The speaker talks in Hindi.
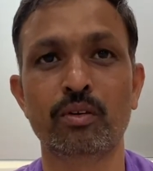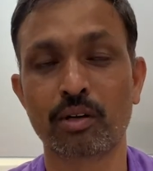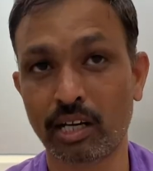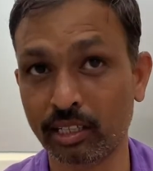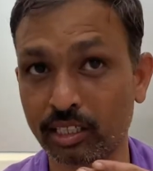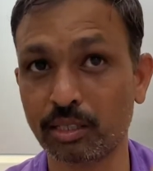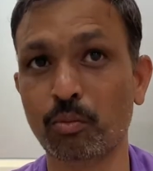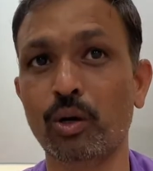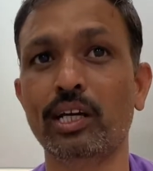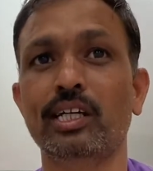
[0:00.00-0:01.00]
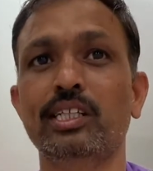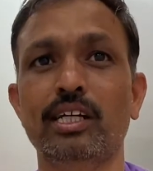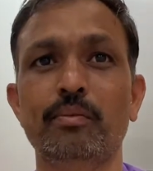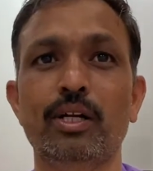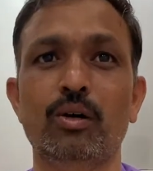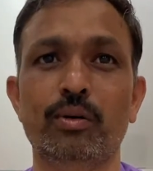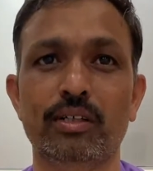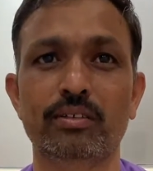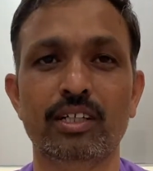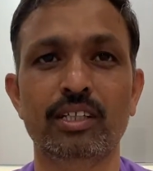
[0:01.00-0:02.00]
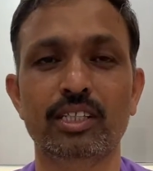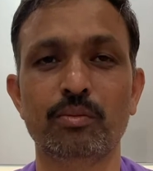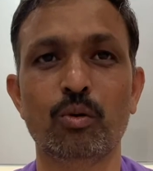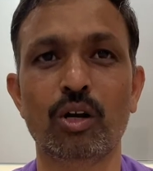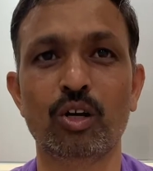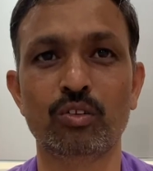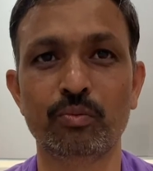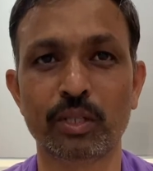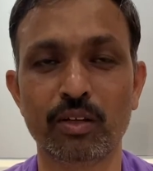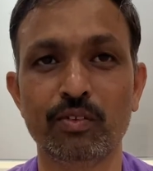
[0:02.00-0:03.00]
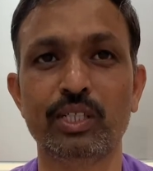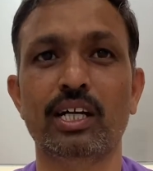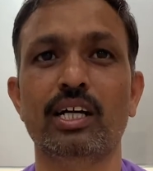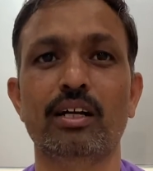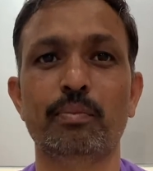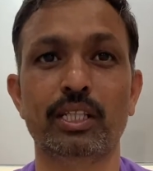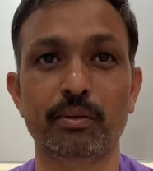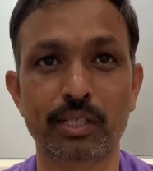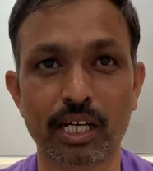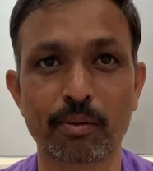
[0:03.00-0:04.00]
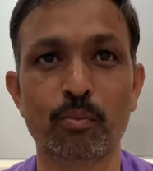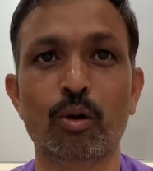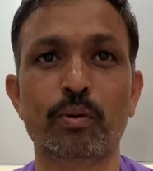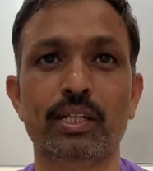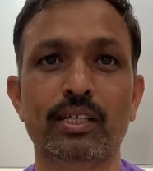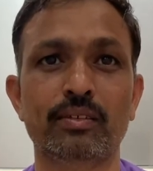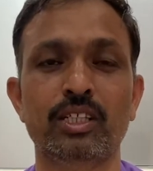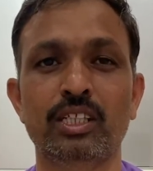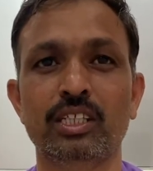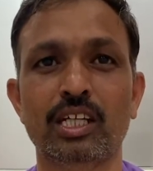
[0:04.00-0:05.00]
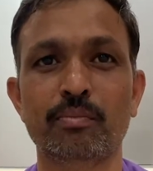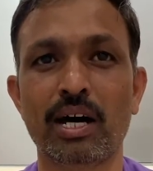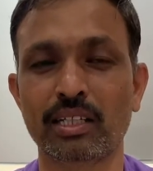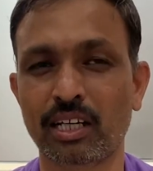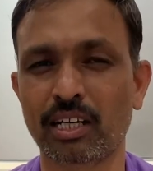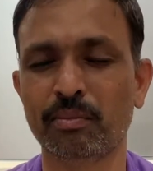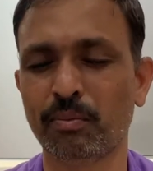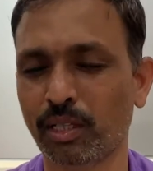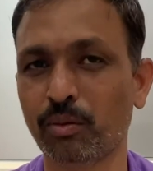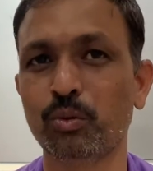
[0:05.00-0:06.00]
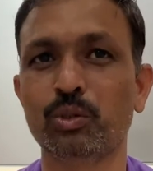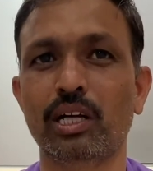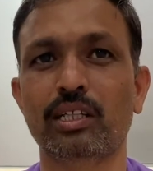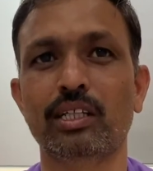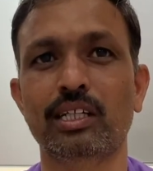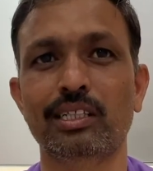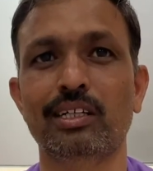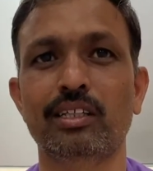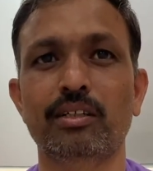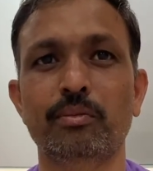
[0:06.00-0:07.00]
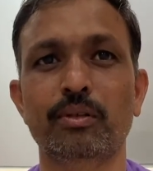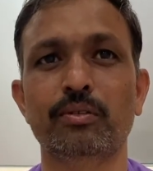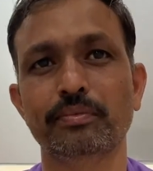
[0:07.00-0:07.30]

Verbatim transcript: अंदर से बोलने की इच्छा भी ना हो अंदर से बोलना हो तो मतलब विचार करना पड़ा तभी जाके मैं बोल पाता था किसी के साथ बात करने में मतलब गुस्सा लगता था ऐसा लगता